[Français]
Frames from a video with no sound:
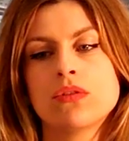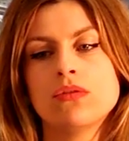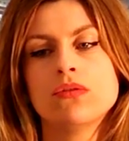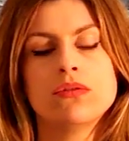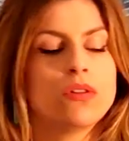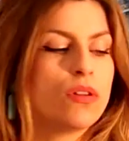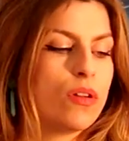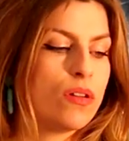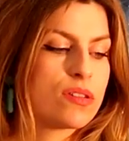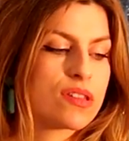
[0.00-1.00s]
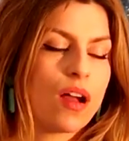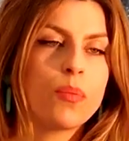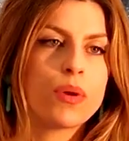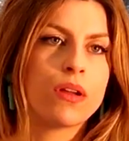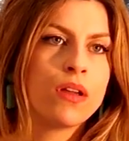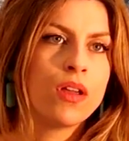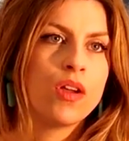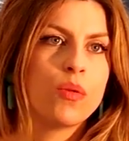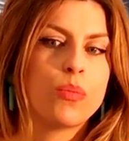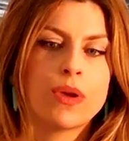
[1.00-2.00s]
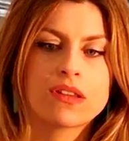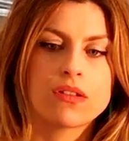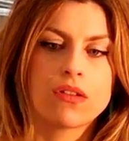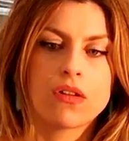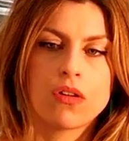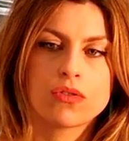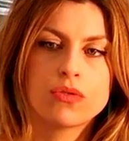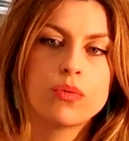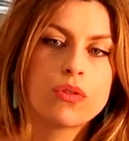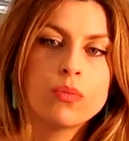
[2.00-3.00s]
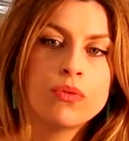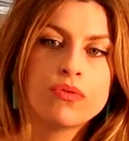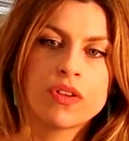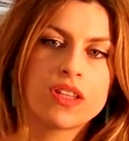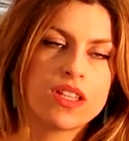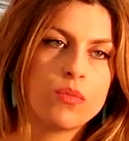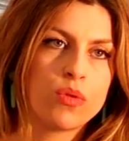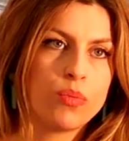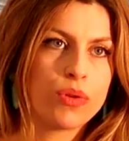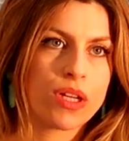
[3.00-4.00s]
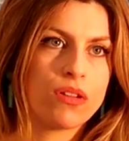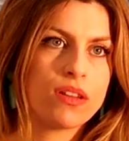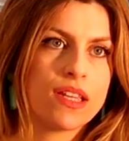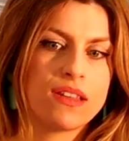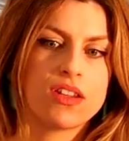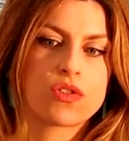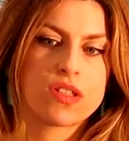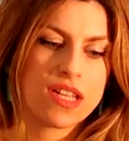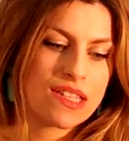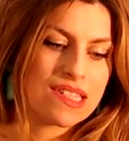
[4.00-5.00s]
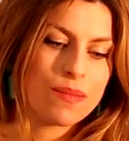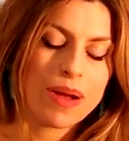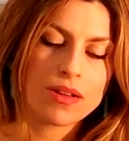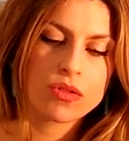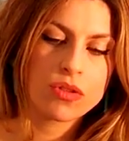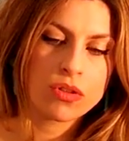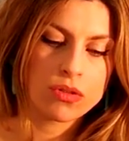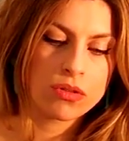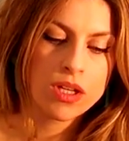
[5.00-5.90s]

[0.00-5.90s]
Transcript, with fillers: tenue euh, simple peut être euh, rendue beaucoup plus funky, beaucoup plus rigolote avec des chaussettes et c'est pas un truc